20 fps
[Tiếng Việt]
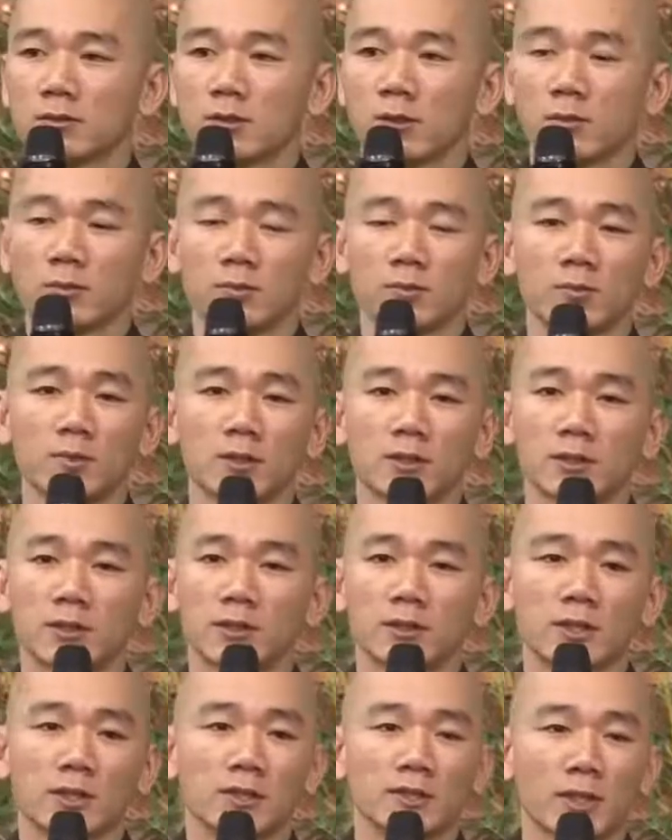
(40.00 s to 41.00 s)
trong
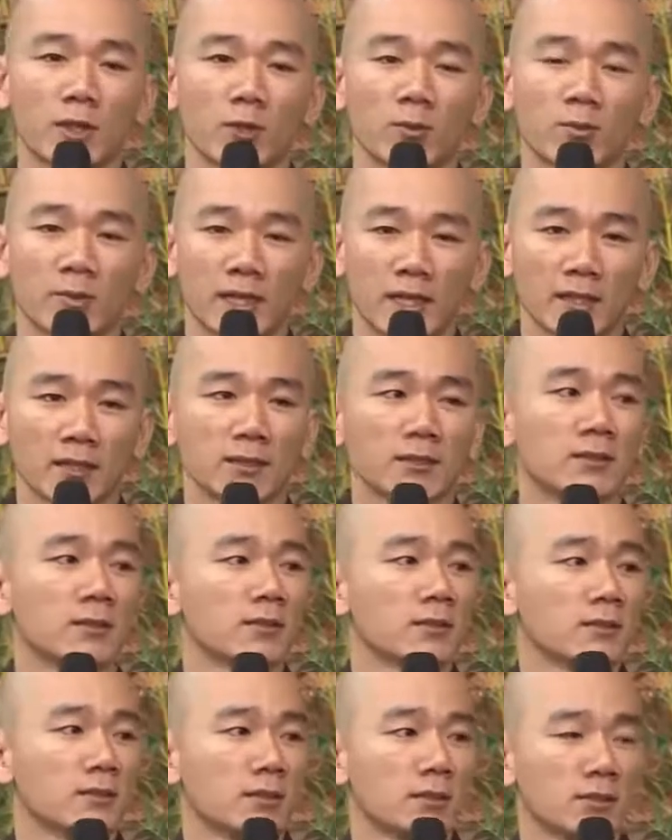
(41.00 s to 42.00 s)
chương trình sáng hôm nay,
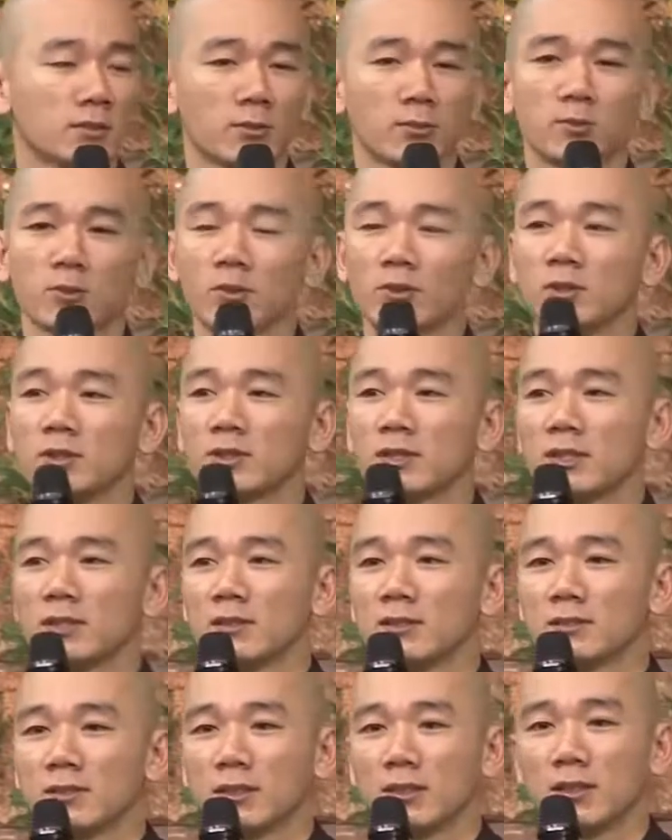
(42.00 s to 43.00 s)
chúng tôi
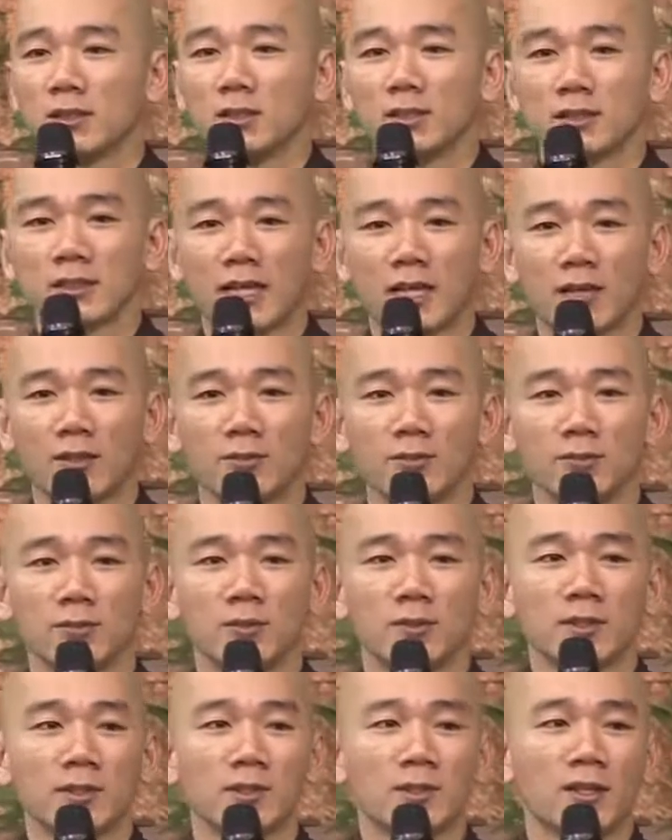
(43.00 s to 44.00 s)
xin gửi lời
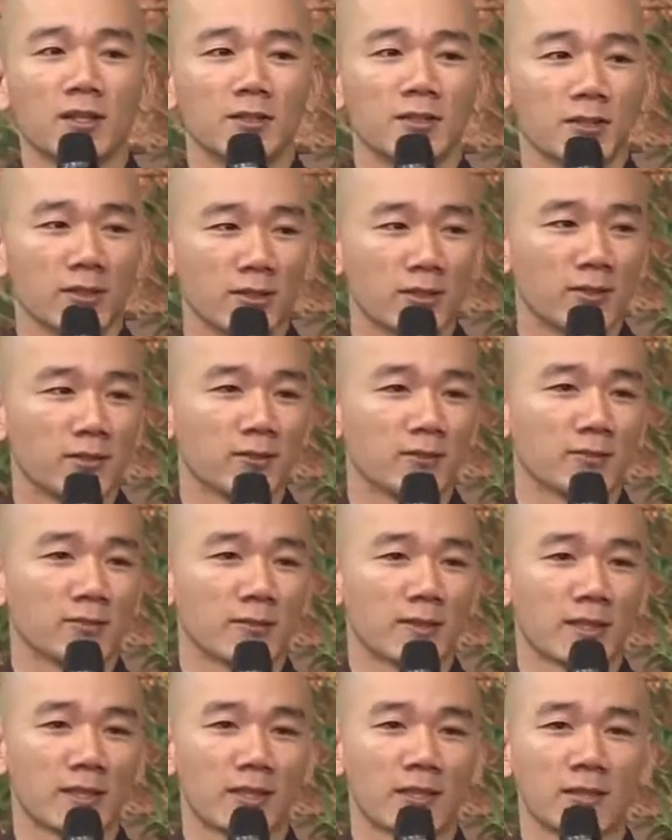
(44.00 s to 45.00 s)
chào thân
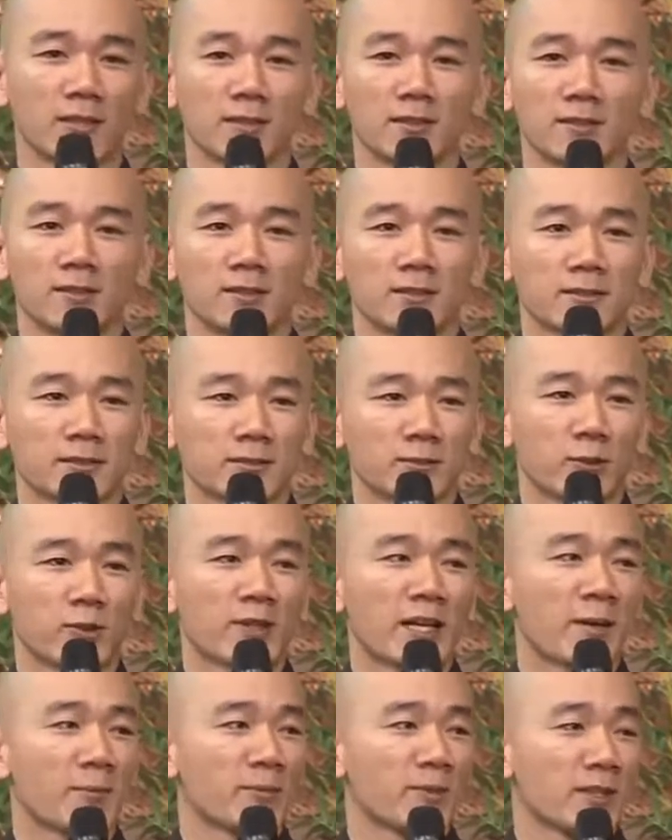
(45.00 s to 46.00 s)
thương và
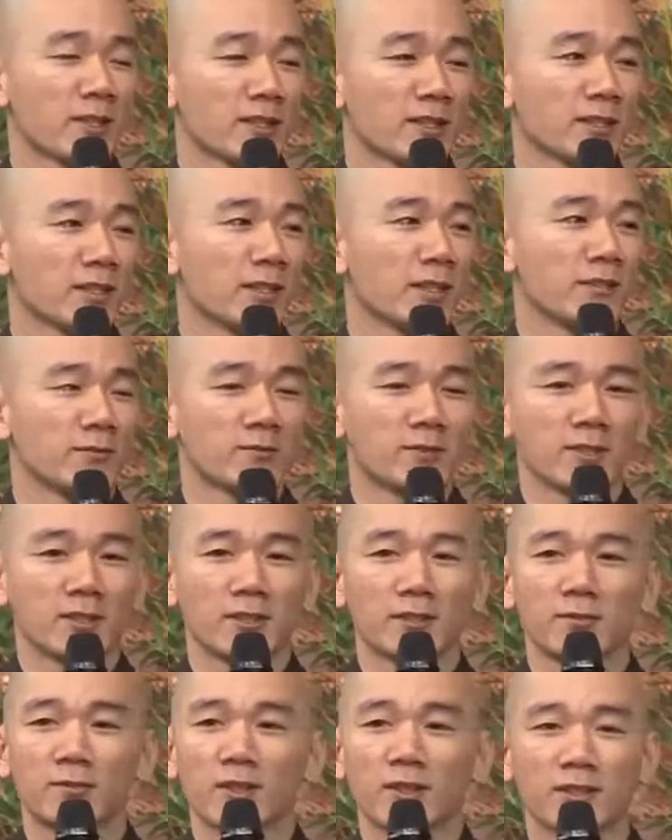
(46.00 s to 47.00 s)
tốt đẹp nhất đến
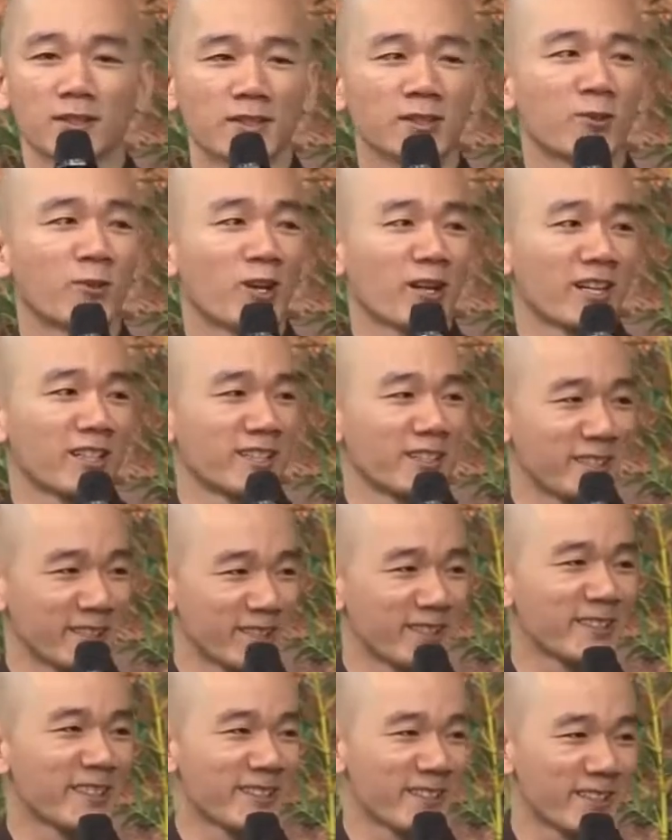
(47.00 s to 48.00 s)
với Phật tử Hoàng Anh
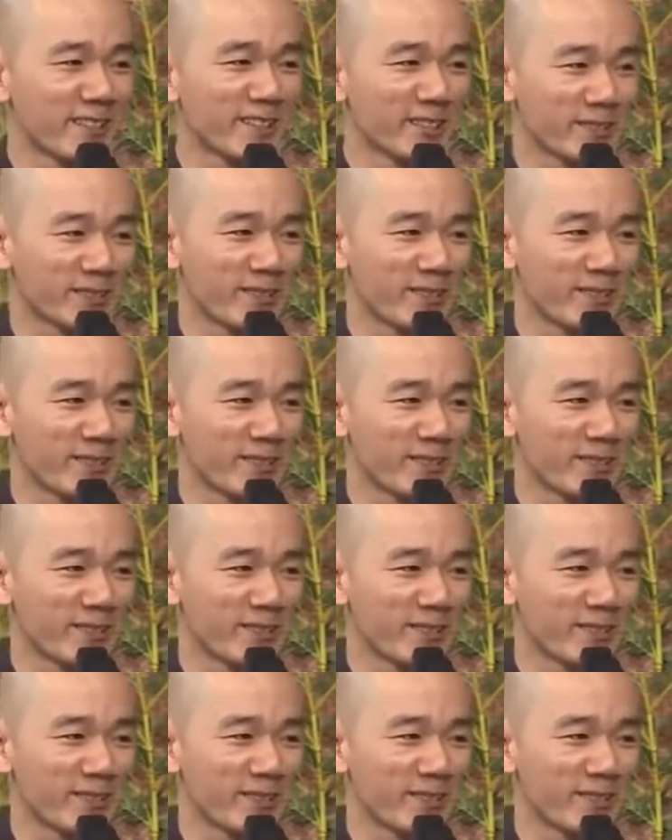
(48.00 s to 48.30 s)
Sướng. A Di Đà